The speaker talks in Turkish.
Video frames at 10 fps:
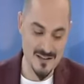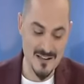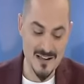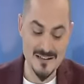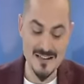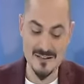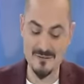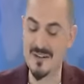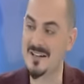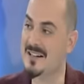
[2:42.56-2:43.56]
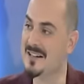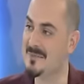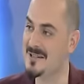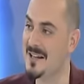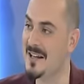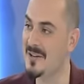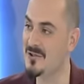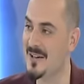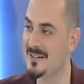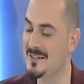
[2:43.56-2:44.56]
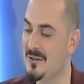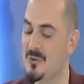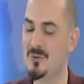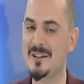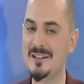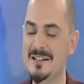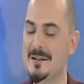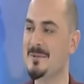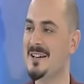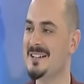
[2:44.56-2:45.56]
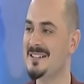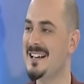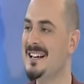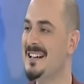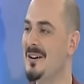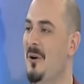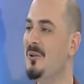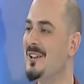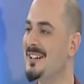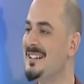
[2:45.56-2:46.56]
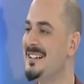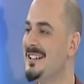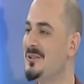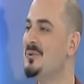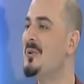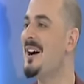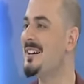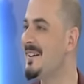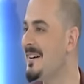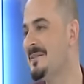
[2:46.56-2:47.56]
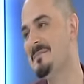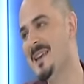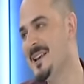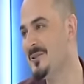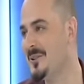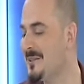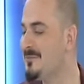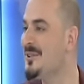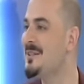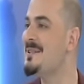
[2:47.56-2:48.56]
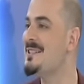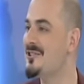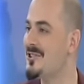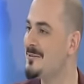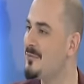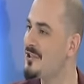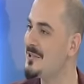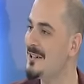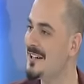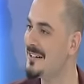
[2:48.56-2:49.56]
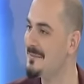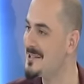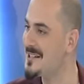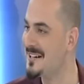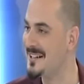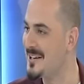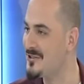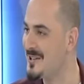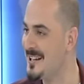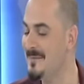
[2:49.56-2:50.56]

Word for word: kadar velilerimiz heyecanlı okulların Kesinlikle. kapılarında onları duayla evet. bekliyorlar. Bunları biz yaşadık. Bu aşamalardan bizler de Kesinlikle.